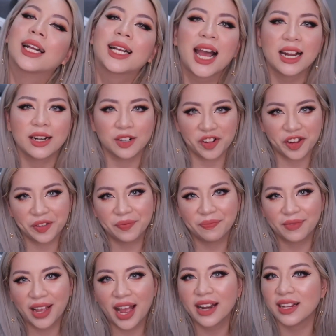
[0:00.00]
看人，
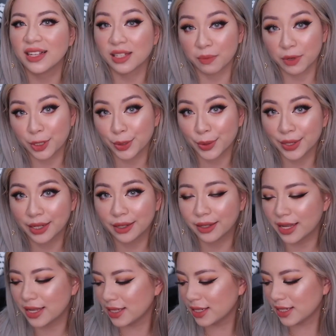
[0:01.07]
看你怎么觉得。
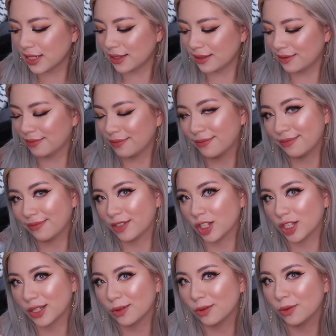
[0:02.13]
但是就
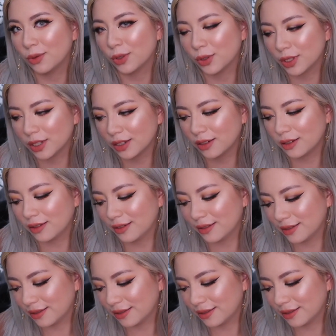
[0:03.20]
是我觉得，